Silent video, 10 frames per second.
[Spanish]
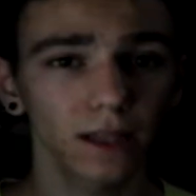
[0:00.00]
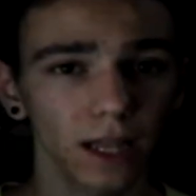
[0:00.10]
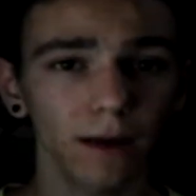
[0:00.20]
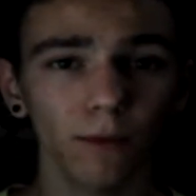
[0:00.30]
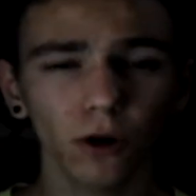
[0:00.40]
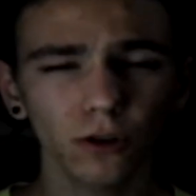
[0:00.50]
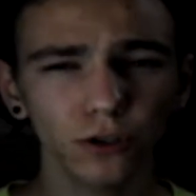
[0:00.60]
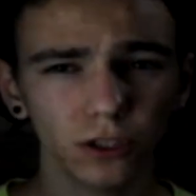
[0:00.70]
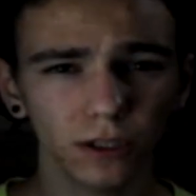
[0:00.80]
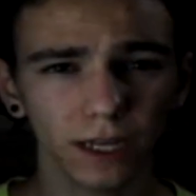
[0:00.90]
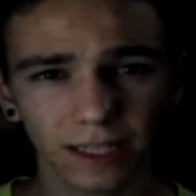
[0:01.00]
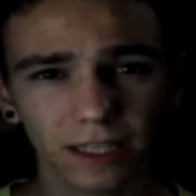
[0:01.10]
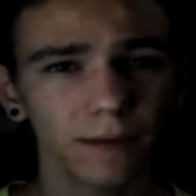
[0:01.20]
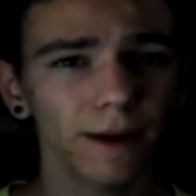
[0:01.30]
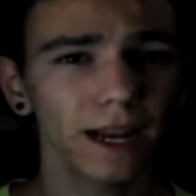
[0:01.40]
Tenemos esta
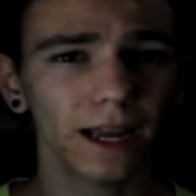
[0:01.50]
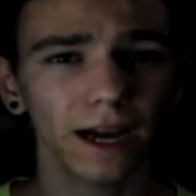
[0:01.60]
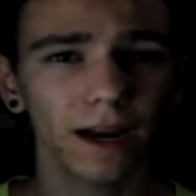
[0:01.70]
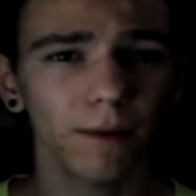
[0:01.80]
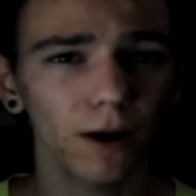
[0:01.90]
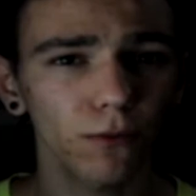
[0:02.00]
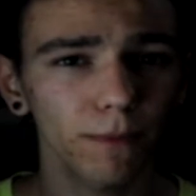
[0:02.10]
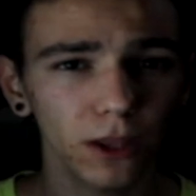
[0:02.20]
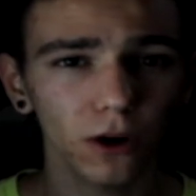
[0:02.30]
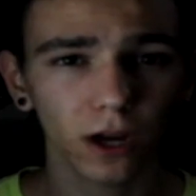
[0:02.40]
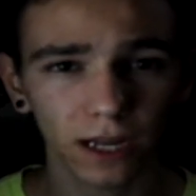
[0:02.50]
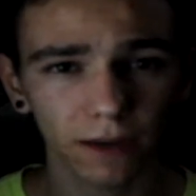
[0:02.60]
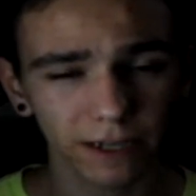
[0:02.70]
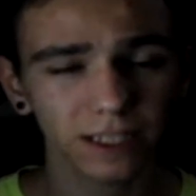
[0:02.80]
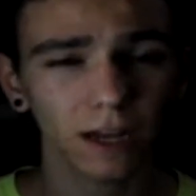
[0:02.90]
semana que grabar un vídeo que
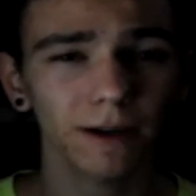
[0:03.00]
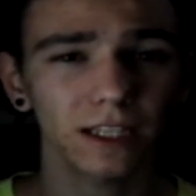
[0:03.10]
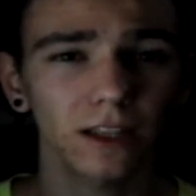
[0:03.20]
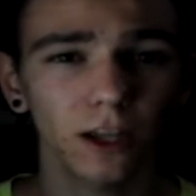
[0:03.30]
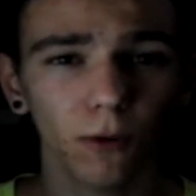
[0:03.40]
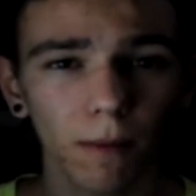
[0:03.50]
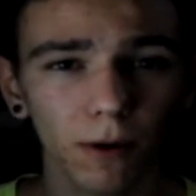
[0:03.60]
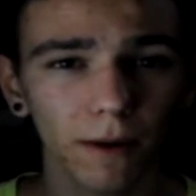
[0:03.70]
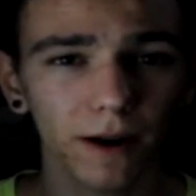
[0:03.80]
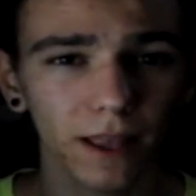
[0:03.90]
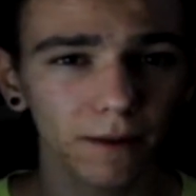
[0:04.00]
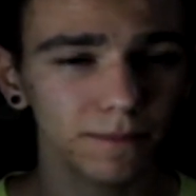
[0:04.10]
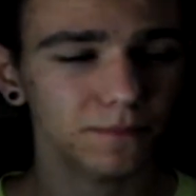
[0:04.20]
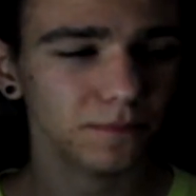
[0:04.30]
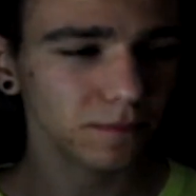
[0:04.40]
va a estar bastante guapo, la verdad.
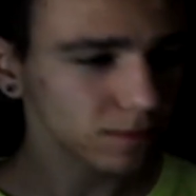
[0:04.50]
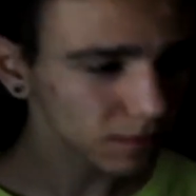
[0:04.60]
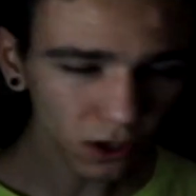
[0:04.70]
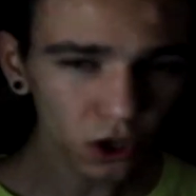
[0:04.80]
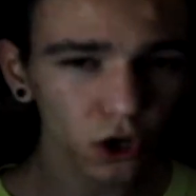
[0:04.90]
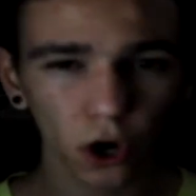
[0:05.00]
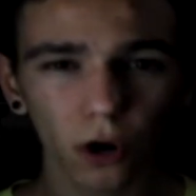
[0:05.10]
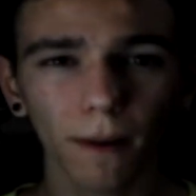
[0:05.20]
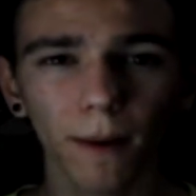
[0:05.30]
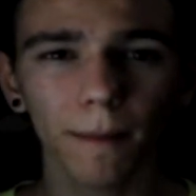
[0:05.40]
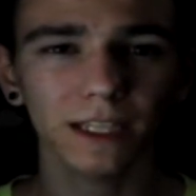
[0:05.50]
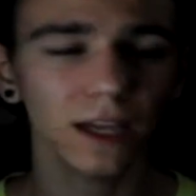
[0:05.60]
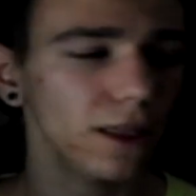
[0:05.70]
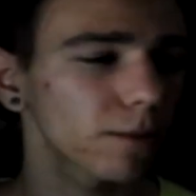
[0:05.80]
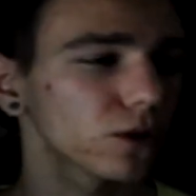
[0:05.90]
Nos lo vamos a
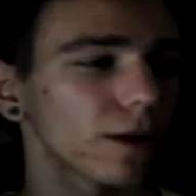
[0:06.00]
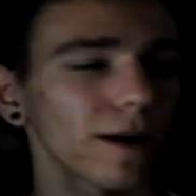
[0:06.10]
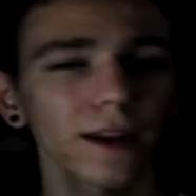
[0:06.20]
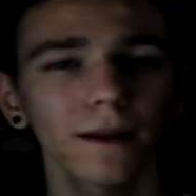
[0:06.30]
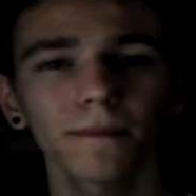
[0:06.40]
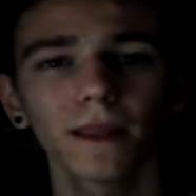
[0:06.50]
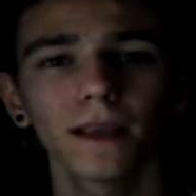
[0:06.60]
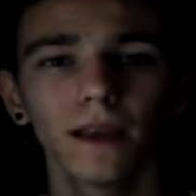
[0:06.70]
pasar de puta madre.